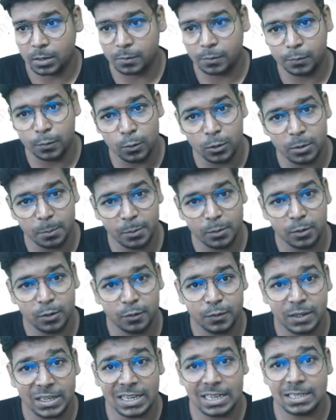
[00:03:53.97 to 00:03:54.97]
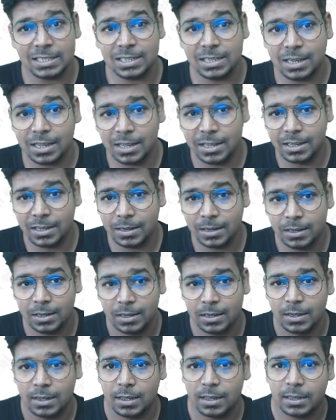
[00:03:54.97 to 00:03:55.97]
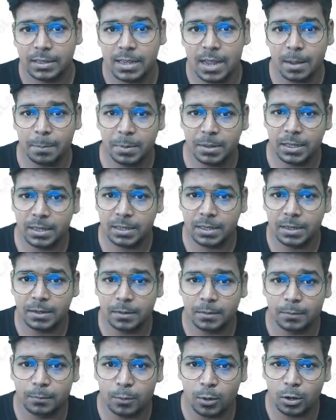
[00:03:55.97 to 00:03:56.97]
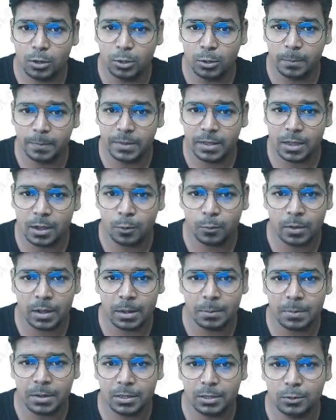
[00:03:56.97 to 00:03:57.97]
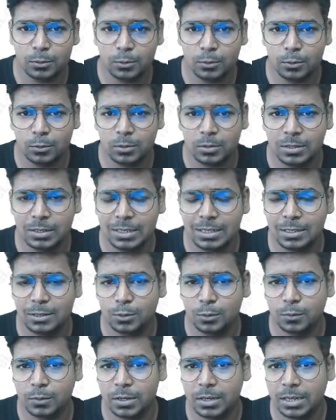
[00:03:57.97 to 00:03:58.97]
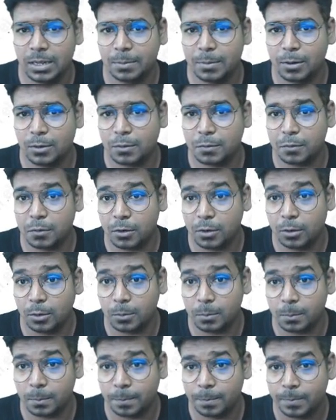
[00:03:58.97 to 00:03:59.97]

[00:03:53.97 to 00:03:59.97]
फोल्ड प्योरीफिकेशन का ही है यहाँ पे देखिए वॉल्यूम दिया हुआ है बट यू डोंट नीड टू वरी अबाउट वॉल्यूम